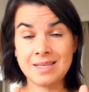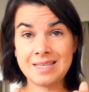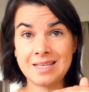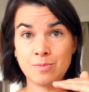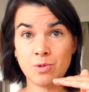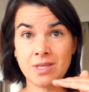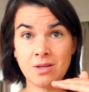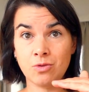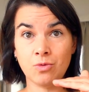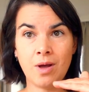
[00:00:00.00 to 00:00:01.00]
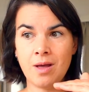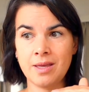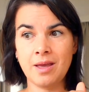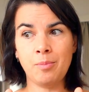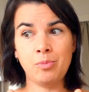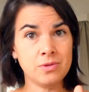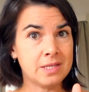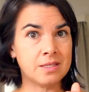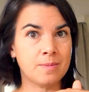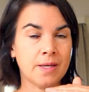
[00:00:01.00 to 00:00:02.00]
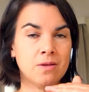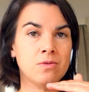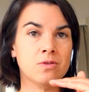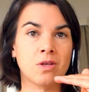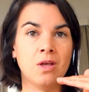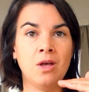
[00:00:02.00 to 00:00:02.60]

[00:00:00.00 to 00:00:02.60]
s'exposer que toi et a plus d'expérience